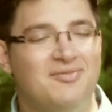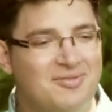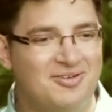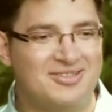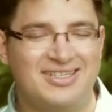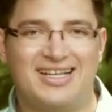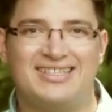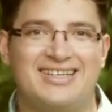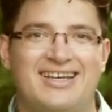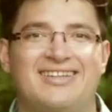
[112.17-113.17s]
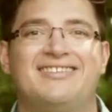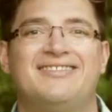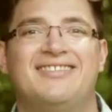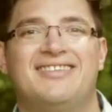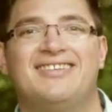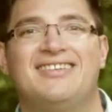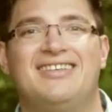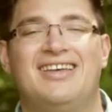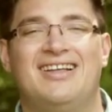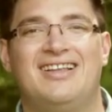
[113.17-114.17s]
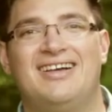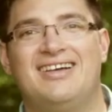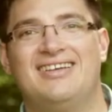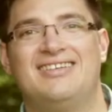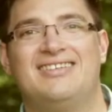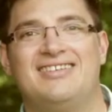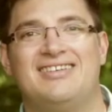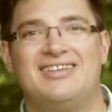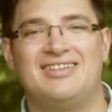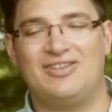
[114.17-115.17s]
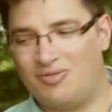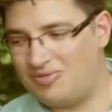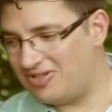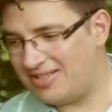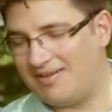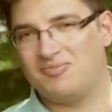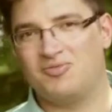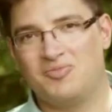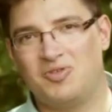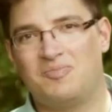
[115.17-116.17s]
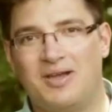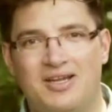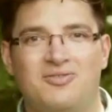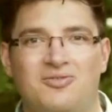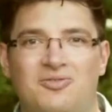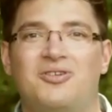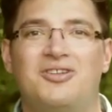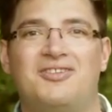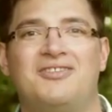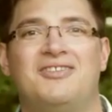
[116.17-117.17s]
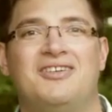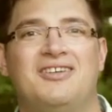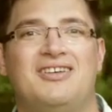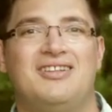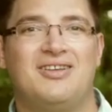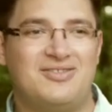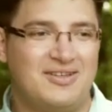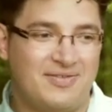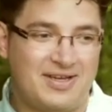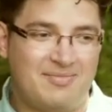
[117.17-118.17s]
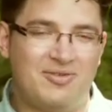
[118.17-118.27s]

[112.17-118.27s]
teve uma coisa engraçada, que ela. Como nós estávamos muito perto um do outro, então você fica